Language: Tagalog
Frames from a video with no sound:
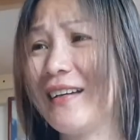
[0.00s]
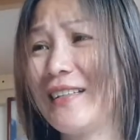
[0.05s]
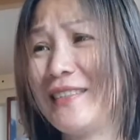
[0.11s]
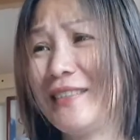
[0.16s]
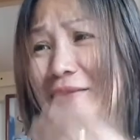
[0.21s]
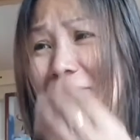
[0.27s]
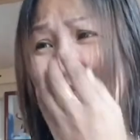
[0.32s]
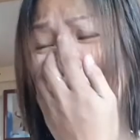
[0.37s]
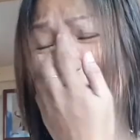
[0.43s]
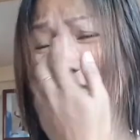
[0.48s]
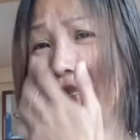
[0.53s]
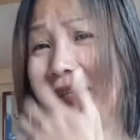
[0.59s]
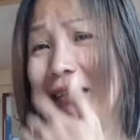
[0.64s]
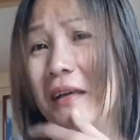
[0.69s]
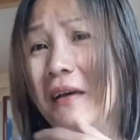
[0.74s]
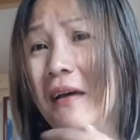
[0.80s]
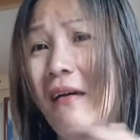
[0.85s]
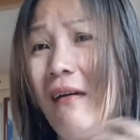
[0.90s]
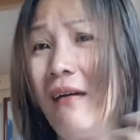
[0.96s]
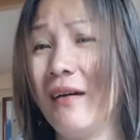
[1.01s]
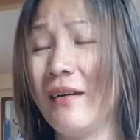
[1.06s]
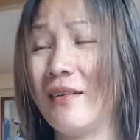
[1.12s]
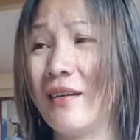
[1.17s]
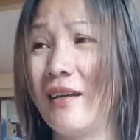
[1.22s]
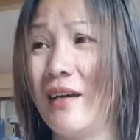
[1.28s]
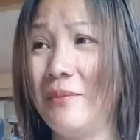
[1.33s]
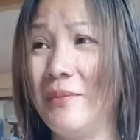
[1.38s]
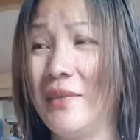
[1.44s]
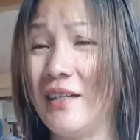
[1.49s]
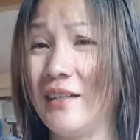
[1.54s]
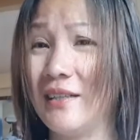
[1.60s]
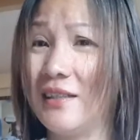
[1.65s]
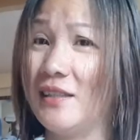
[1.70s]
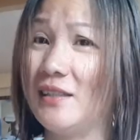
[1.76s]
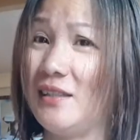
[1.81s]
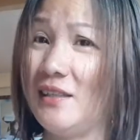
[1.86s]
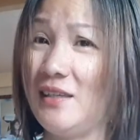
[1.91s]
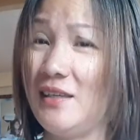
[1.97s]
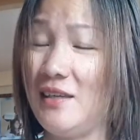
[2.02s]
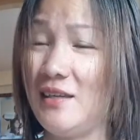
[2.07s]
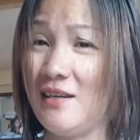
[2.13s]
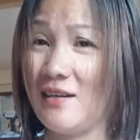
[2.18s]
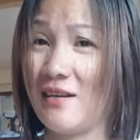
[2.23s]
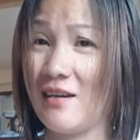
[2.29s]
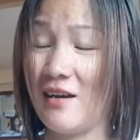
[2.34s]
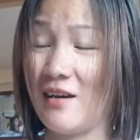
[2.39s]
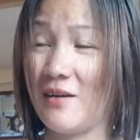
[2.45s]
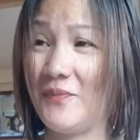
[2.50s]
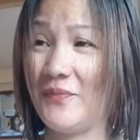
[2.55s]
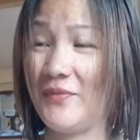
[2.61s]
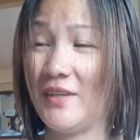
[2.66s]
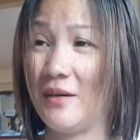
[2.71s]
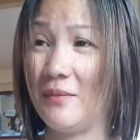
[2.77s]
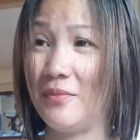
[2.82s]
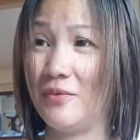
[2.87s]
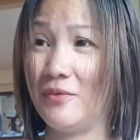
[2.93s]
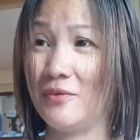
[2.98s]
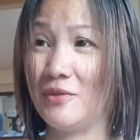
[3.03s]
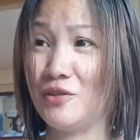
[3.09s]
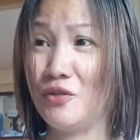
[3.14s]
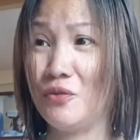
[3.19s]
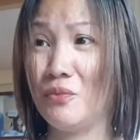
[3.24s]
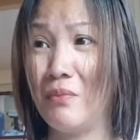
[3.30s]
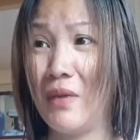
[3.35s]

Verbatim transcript: Kasi minsan, grabe kang naghihirap, tapos yung